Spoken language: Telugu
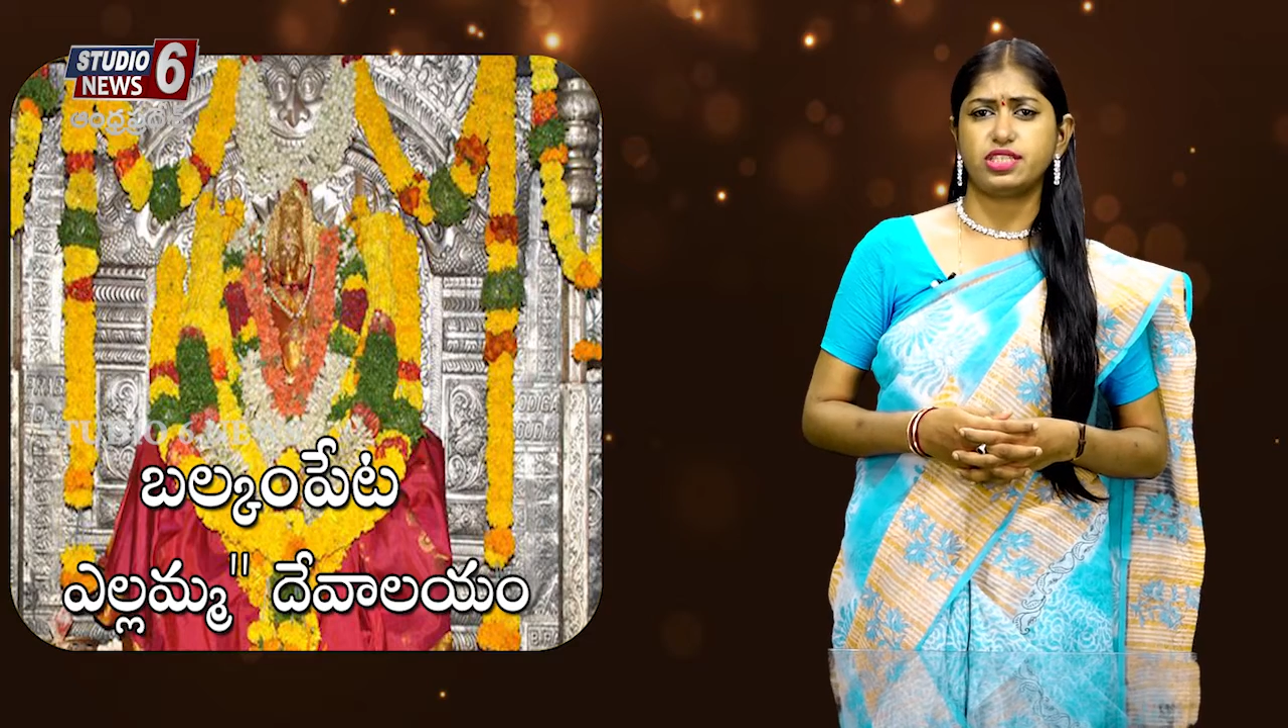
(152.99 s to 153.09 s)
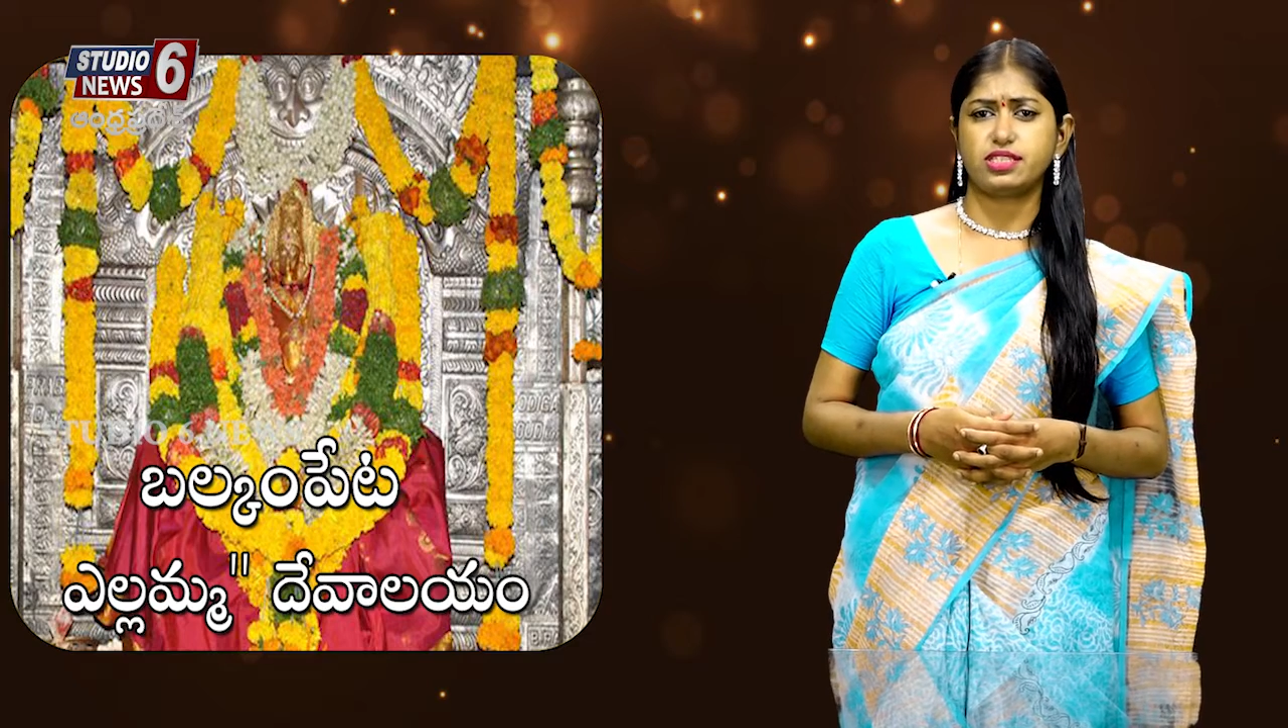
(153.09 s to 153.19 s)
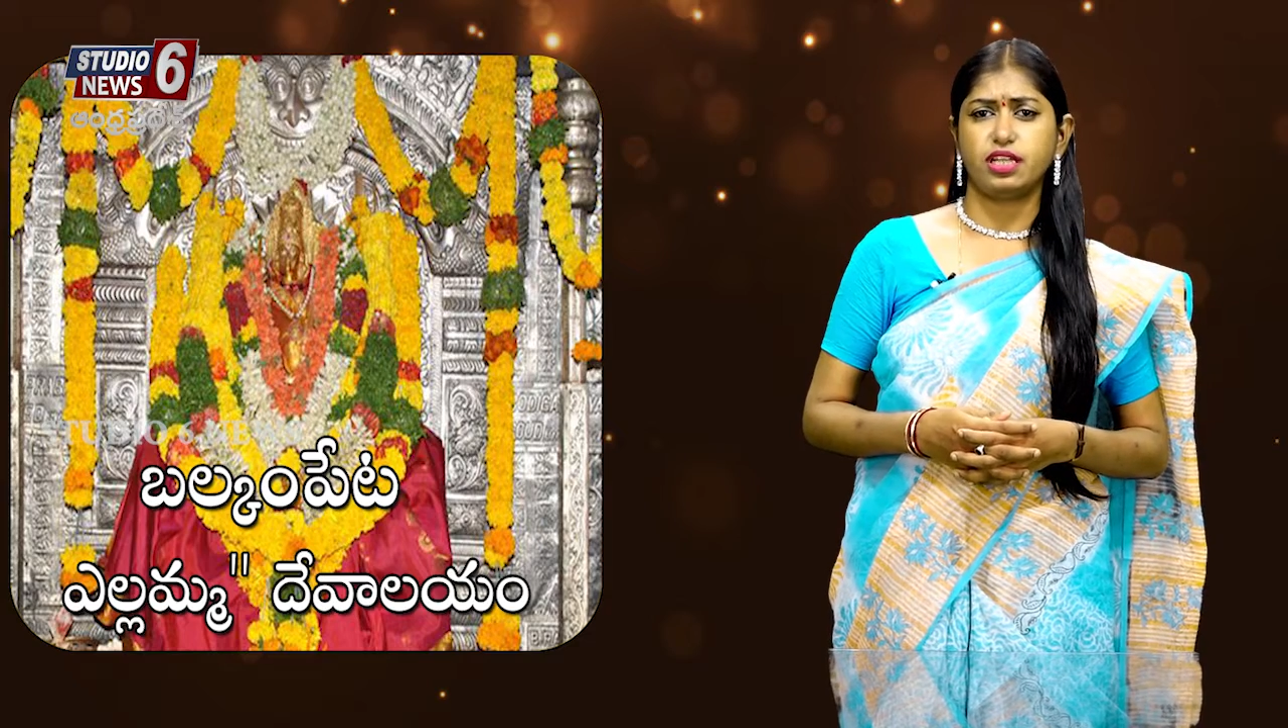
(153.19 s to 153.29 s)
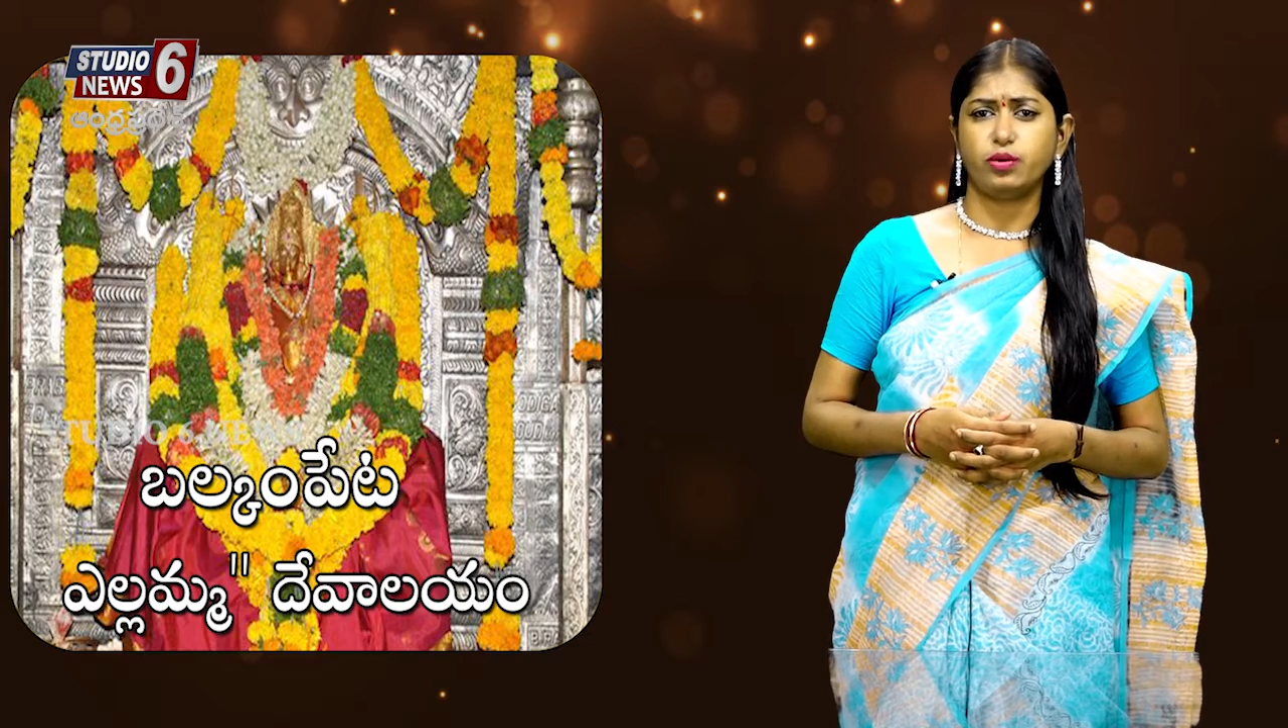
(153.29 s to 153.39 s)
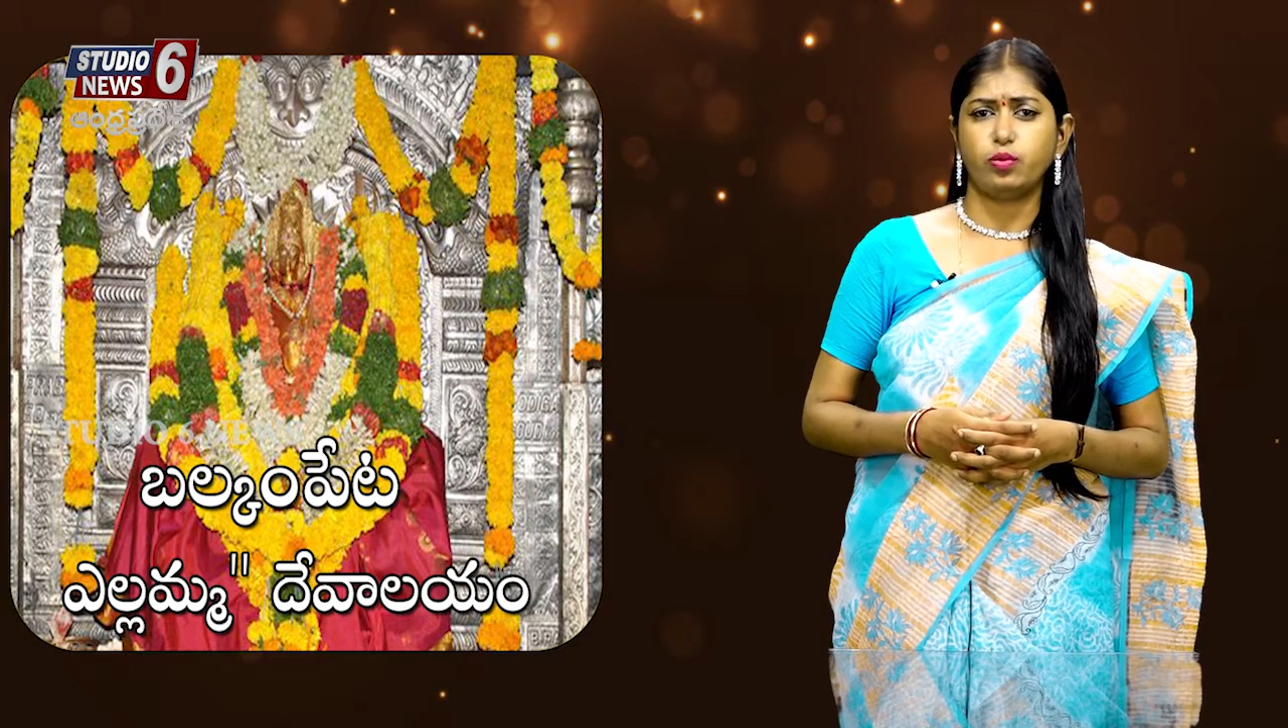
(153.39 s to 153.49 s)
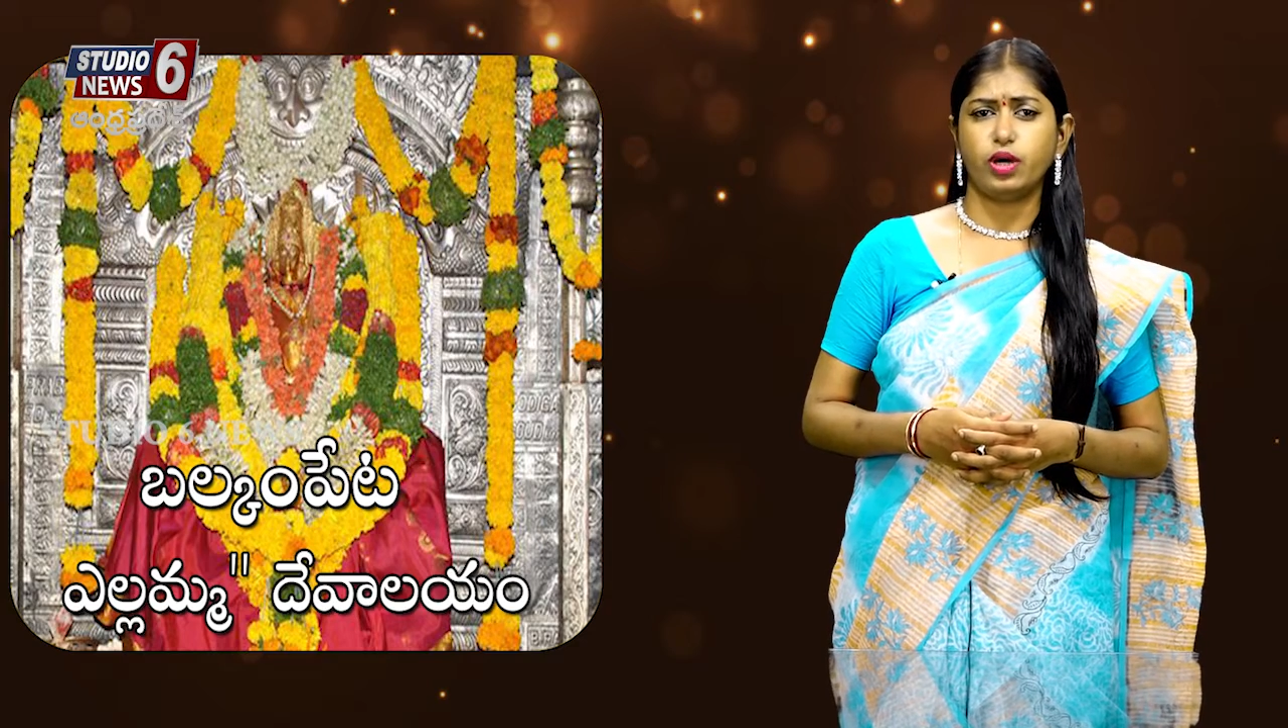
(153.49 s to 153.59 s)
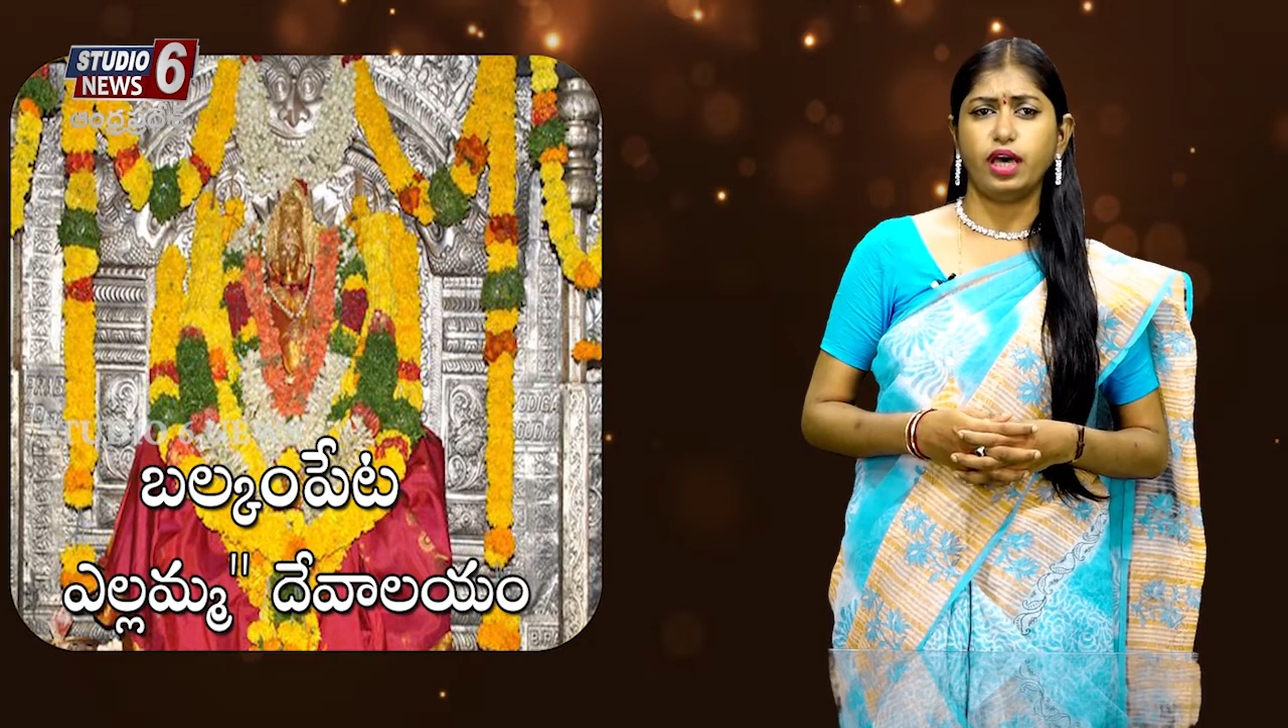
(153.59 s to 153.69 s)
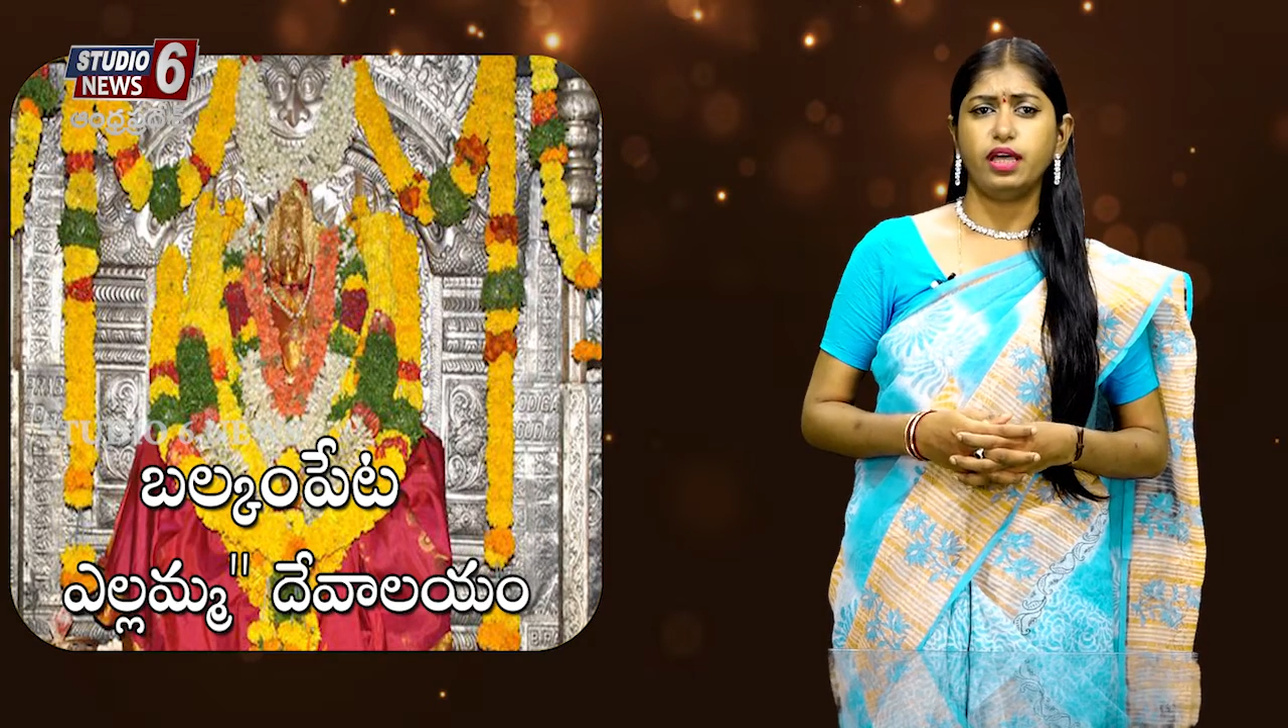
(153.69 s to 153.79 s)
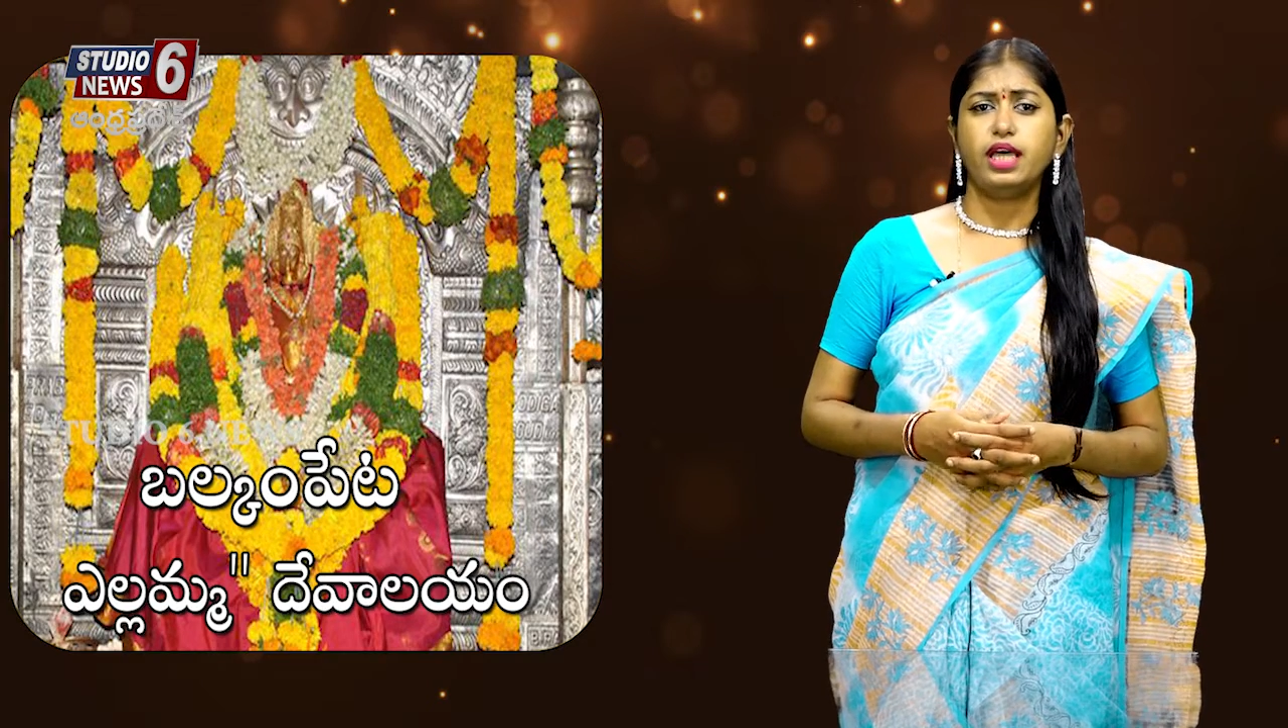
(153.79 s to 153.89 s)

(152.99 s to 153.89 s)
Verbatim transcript: చేసినా కూడా